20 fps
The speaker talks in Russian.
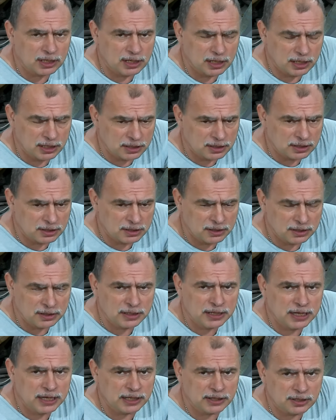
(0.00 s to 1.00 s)

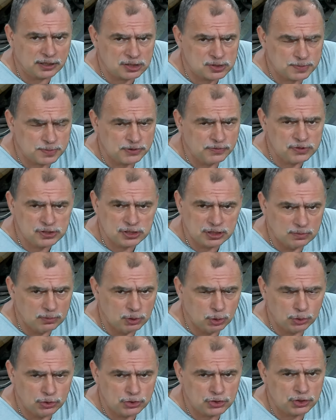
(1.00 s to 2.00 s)
э, катера с подвесным
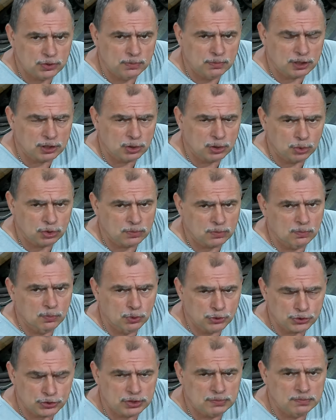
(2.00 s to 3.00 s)
лодочным мотором,
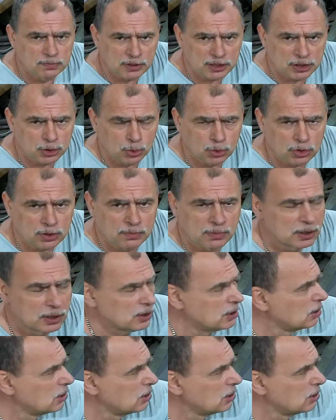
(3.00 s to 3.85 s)
мощным мотором,